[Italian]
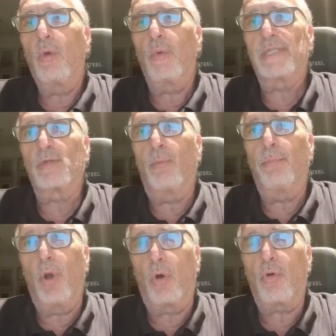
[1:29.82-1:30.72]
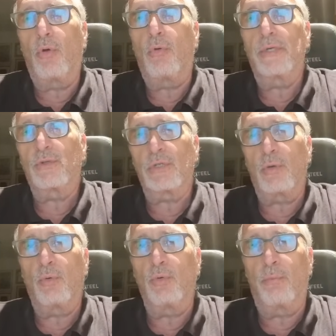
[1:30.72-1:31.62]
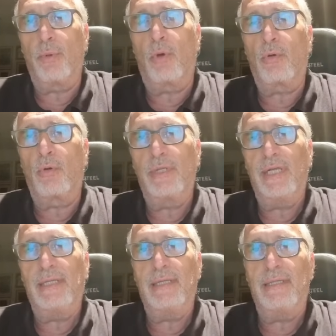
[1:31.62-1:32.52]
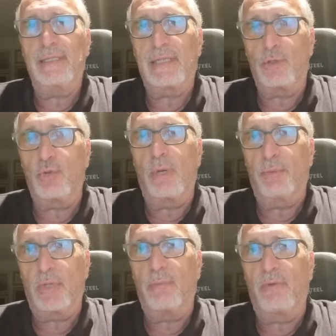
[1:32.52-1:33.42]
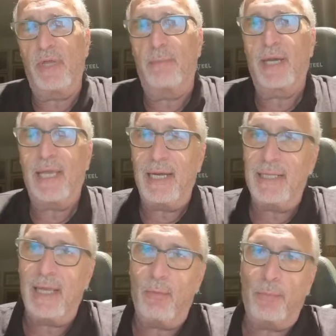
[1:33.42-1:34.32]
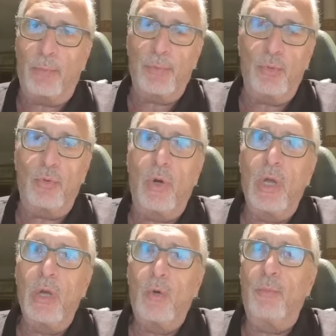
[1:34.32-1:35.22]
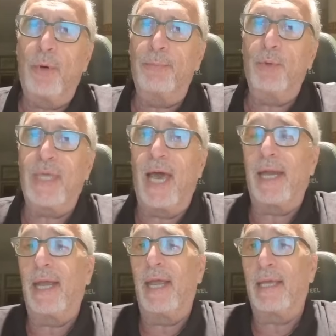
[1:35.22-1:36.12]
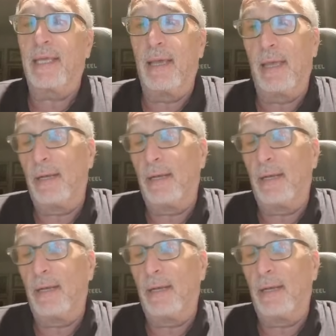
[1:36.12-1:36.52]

questo blocco, questo secondo blocco di, di, di stagione potremmo avere magari le idee un po' più, un po più chiare. È, è